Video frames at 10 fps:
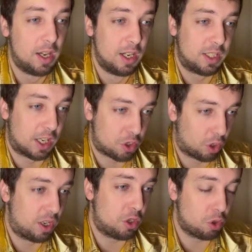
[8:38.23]
sachant
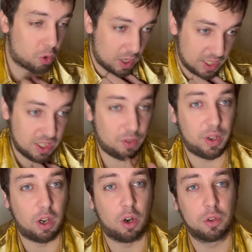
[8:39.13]
que les jeux sont assez
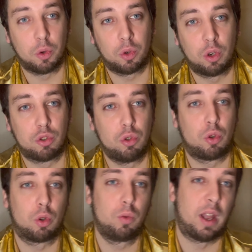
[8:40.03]
différents. Donc, quand tu
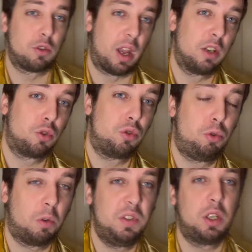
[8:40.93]
te retrouves un jeu de
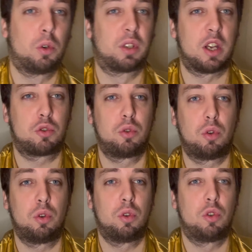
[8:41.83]
survie contre un jeu
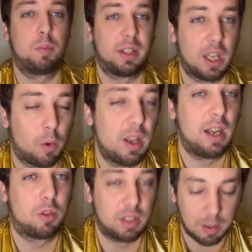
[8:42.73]
de, de bataille
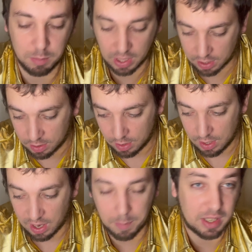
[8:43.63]
royale que t'aimes bien,
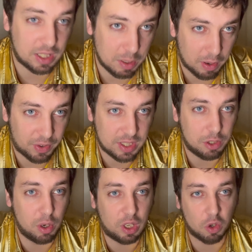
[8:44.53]
et eh ben, c'était pas
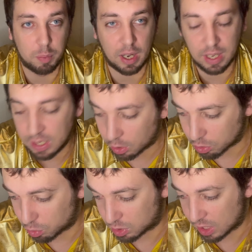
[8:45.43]
facile de les comparer quand
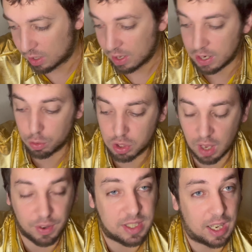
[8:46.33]
tu ça. Et donc,
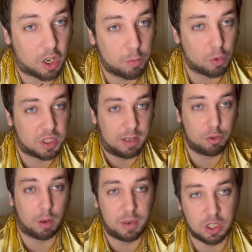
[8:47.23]
j'avais fait ça comme concept
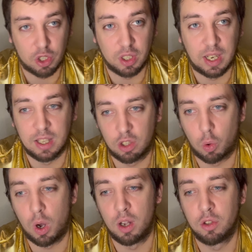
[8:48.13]
sur PlayStation 4,
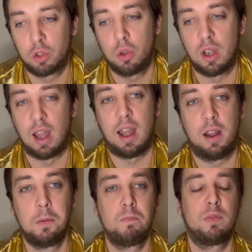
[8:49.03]
3, 2,
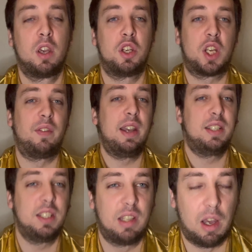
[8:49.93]
1. J'avais
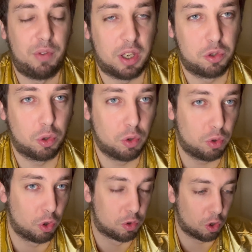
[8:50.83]
hésité à faire sur euh,
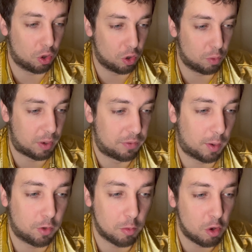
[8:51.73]
d'autres euh,
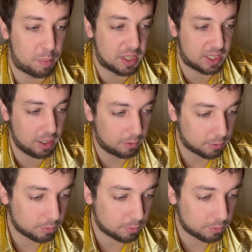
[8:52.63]
plateformes comme le PC